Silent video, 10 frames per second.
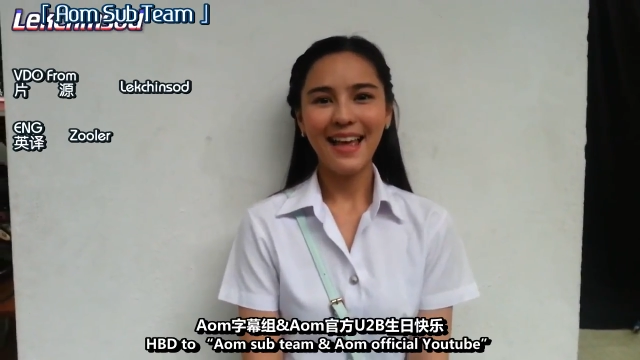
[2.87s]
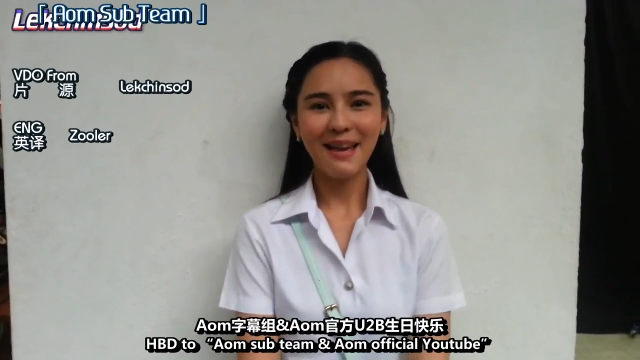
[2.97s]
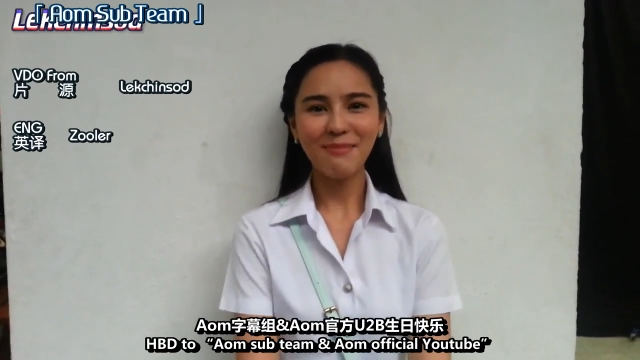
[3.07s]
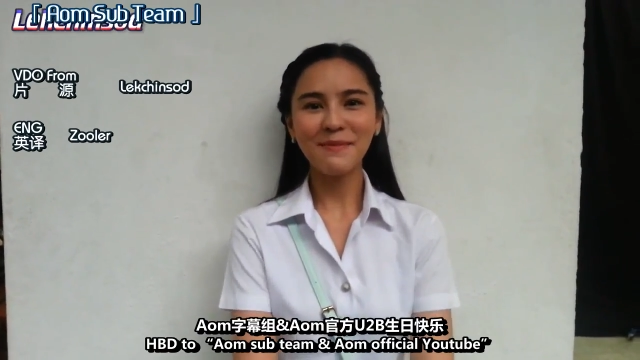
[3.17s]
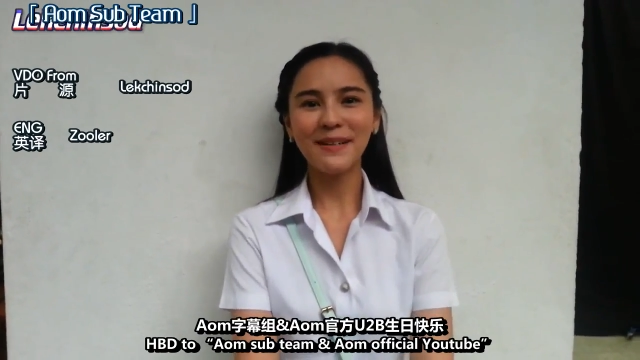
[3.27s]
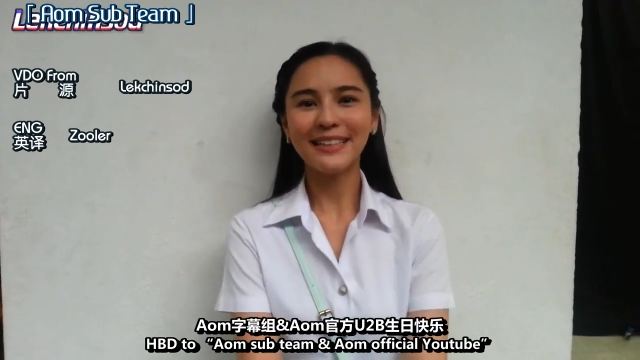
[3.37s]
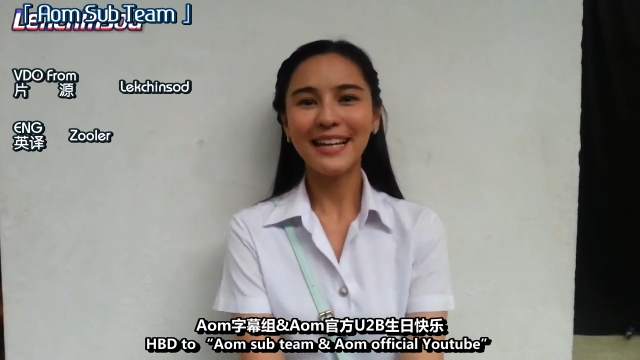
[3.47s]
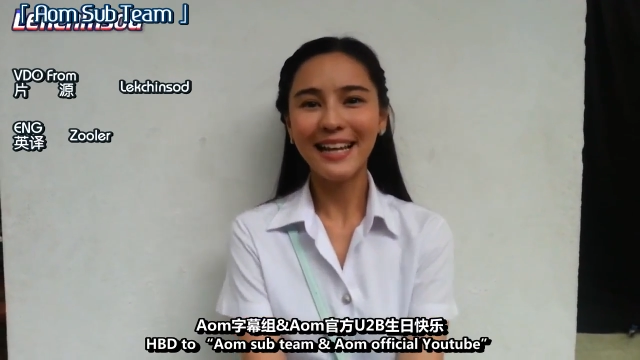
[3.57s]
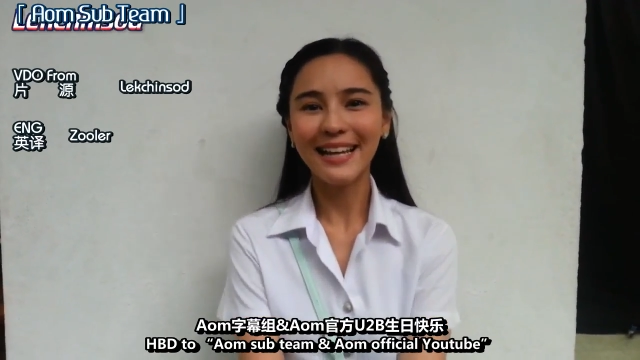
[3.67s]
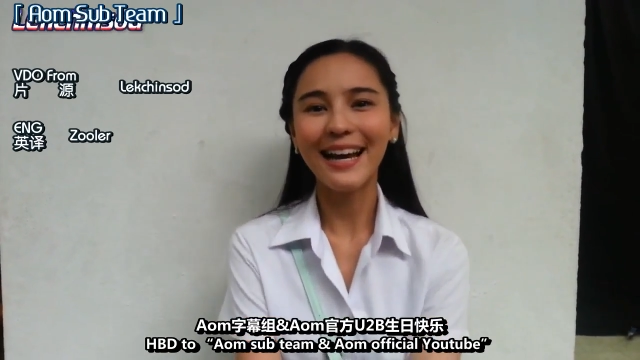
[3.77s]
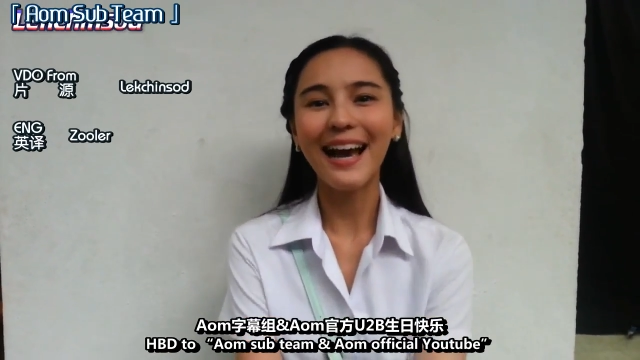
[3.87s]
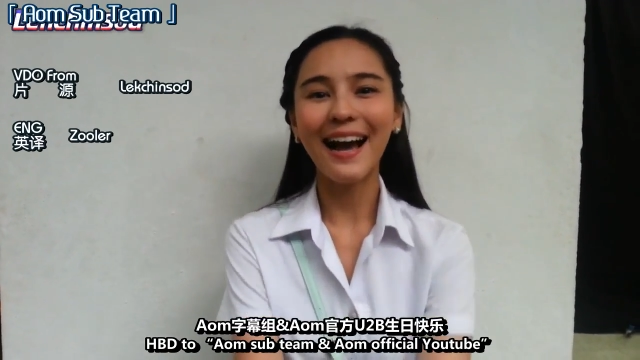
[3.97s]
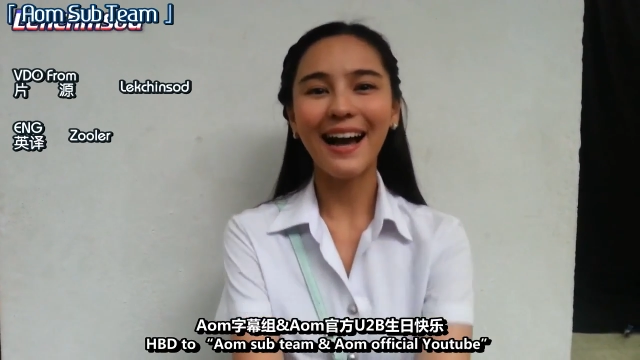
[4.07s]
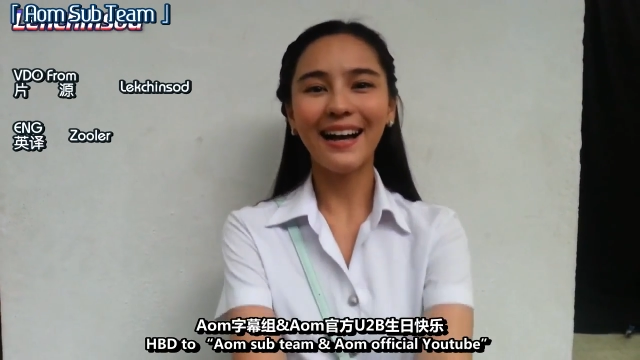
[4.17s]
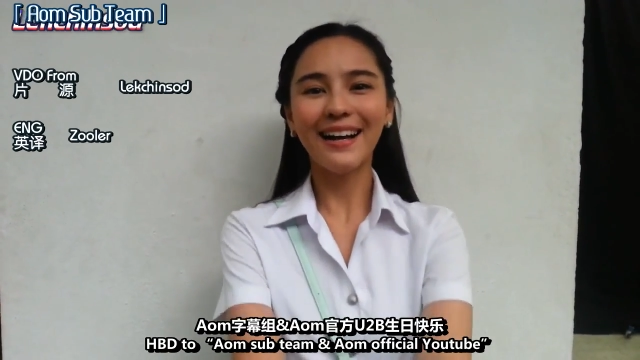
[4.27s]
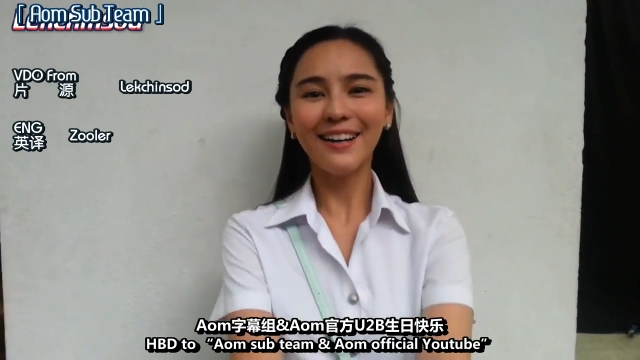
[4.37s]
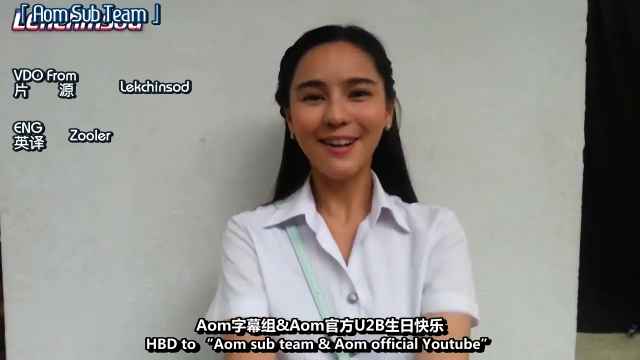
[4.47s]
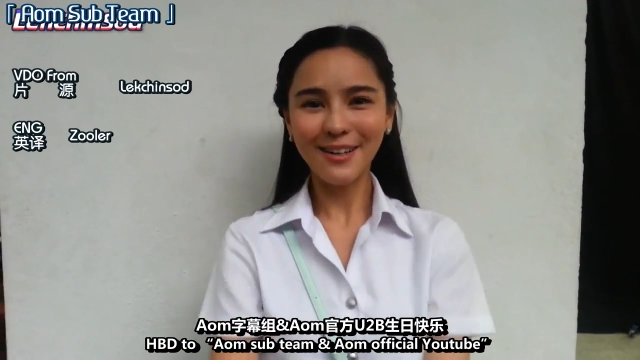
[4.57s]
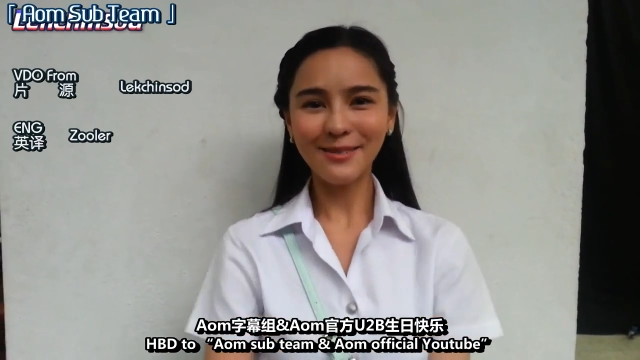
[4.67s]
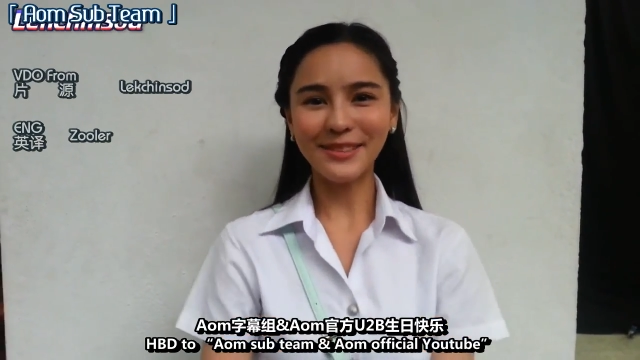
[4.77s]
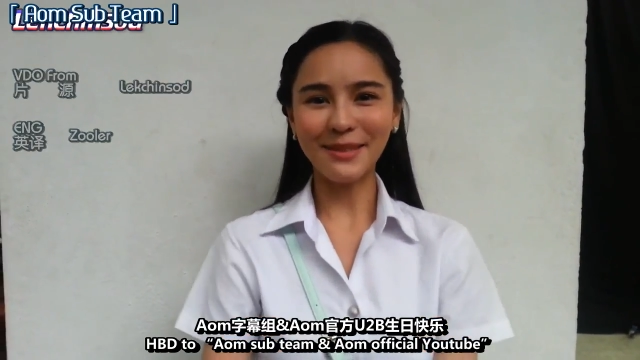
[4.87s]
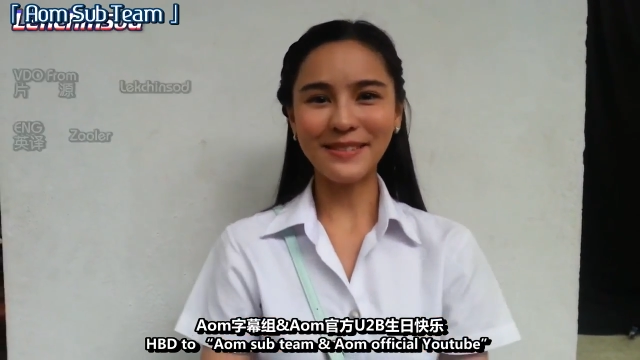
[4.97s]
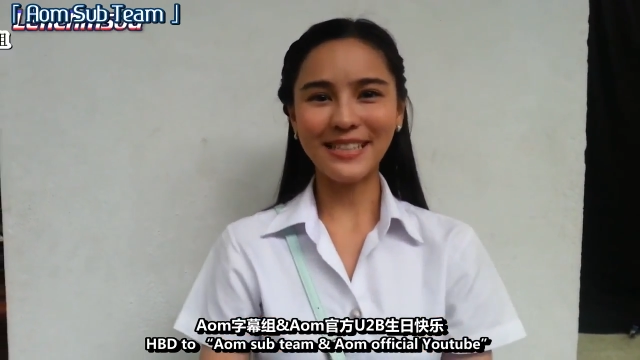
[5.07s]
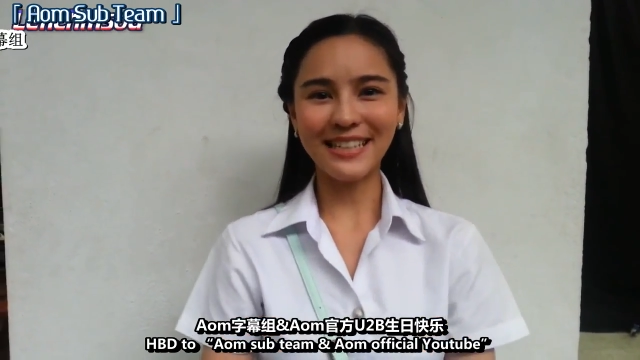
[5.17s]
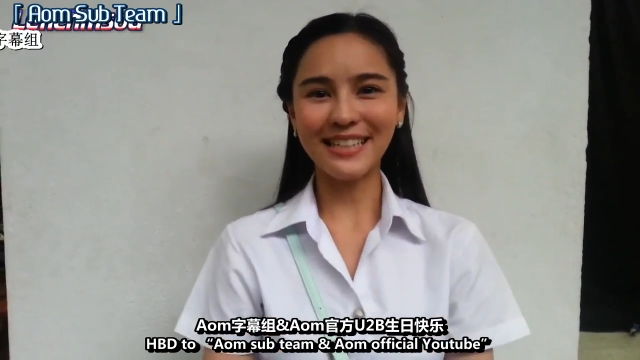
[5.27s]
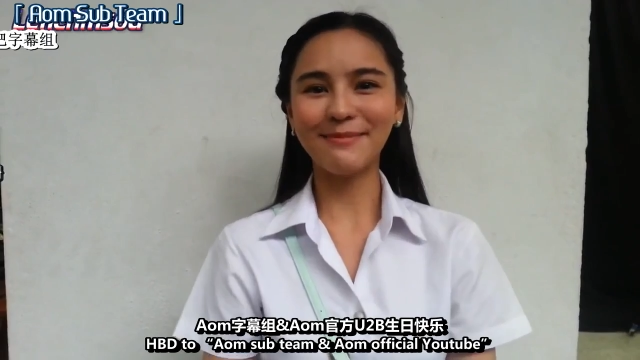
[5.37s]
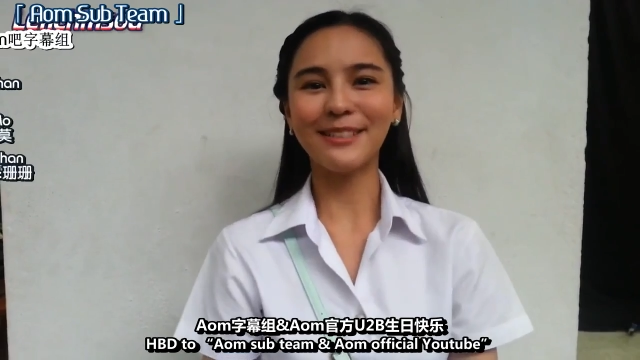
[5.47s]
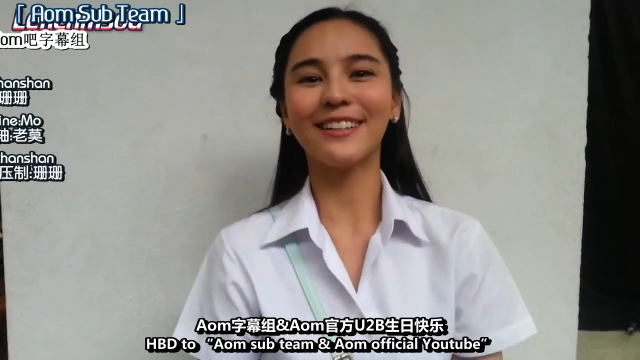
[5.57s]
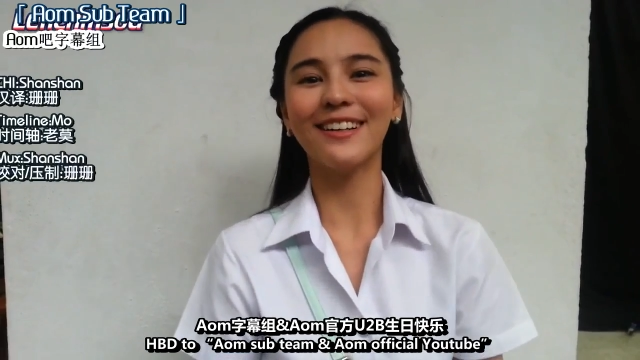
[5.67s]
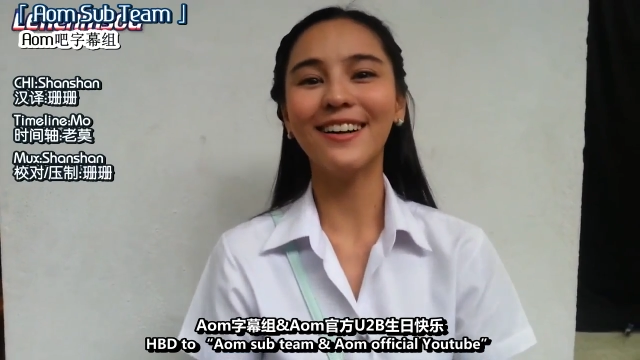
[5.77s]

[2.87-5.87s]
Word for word: Happy Birthday นะคะออมซับทีมแล้วก็